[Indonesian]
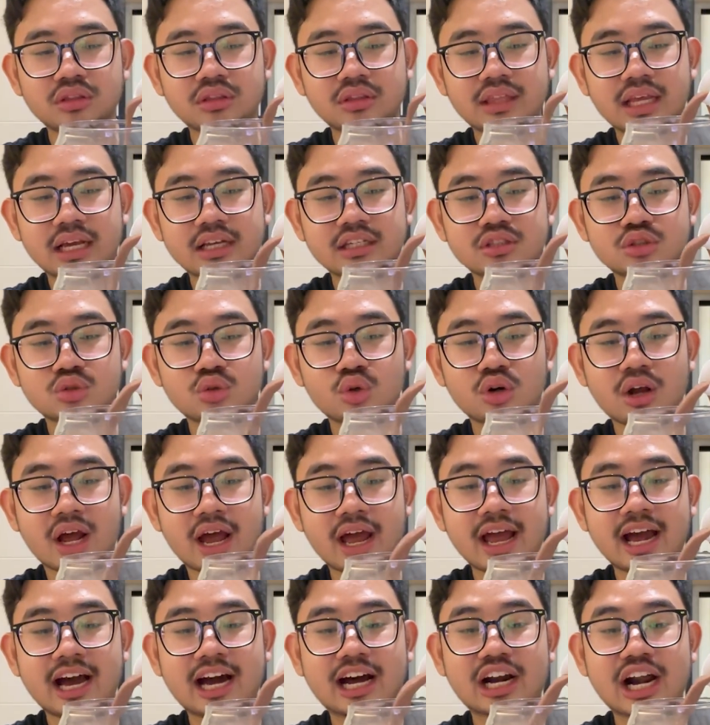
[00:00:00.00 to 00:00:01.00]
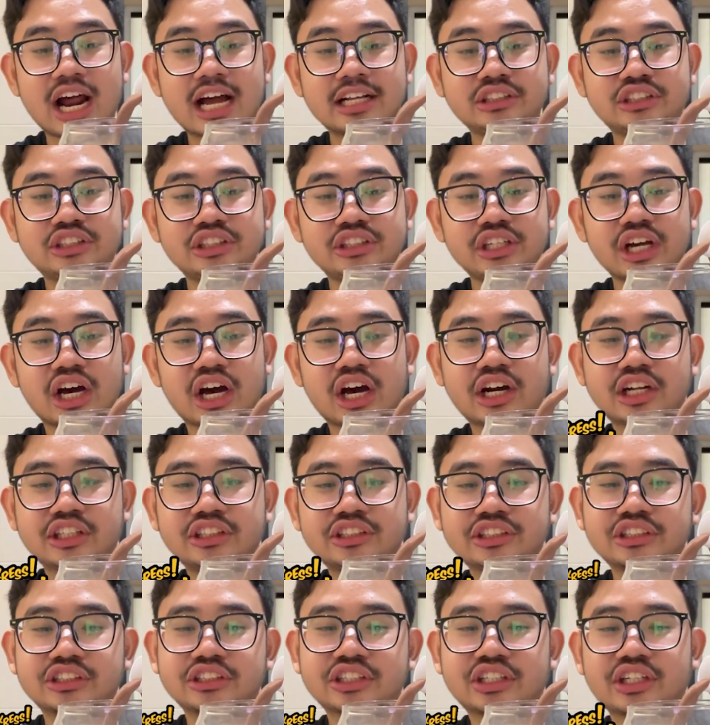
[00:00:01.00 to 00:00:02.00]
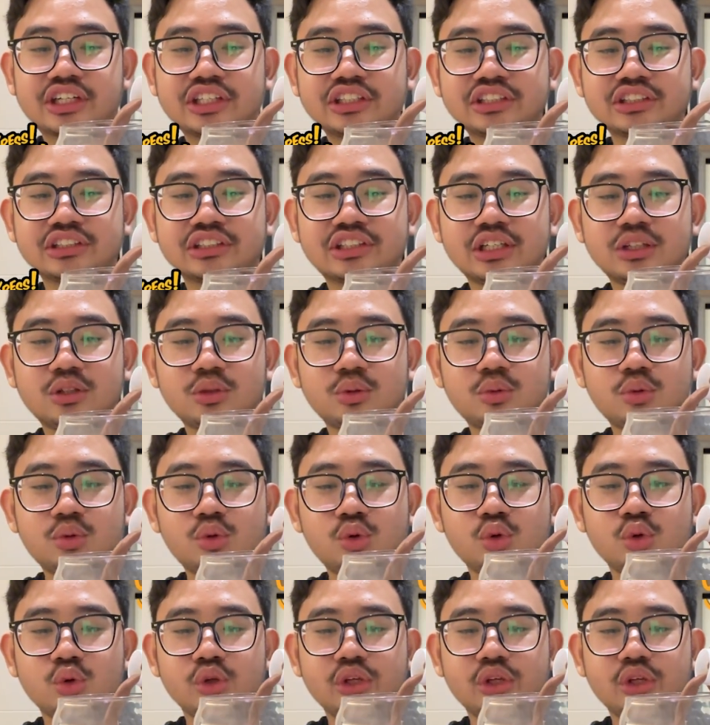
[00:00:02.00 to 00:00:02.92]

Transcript: tekstur kayak crunchy-nya, crunchy gitu. Uh,